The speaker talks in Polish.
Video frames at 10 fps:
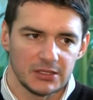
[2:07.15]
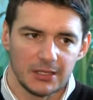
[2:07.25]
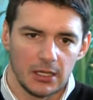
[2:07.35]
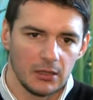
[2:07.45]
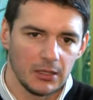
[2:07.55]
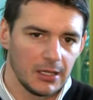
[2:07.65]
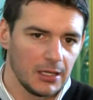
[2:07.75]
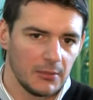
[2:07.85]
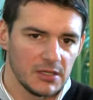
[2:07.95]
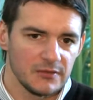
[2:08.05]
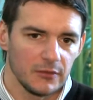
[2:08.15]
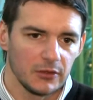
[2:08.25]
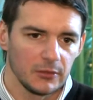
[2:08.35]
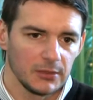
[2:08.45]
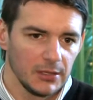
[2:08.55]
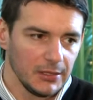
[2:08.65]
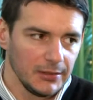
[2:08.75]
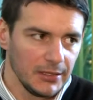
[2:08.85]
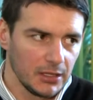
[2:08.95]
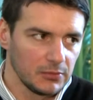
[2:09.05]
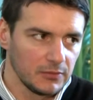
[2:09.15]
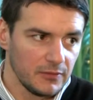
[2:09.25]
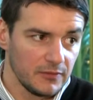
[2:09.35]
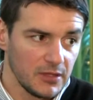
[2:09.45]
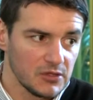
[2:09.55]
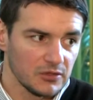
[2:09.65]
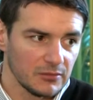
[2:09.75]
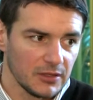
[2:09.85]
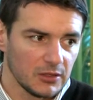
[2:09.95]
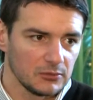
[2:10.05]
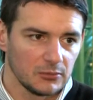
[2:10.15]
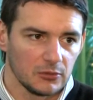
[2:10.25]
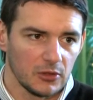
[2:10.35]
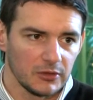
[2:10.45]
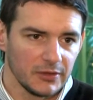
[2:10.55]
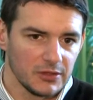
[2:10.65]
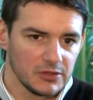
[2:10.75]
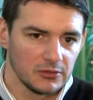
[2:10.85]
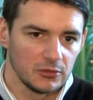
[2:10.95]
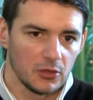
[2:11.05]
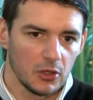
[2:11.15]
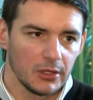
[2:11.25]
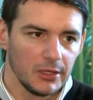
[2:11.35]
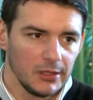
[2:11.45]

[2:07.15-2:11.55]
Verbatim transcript: Ta hala ma swoją jakby wewnętrzną taką urodę czy urok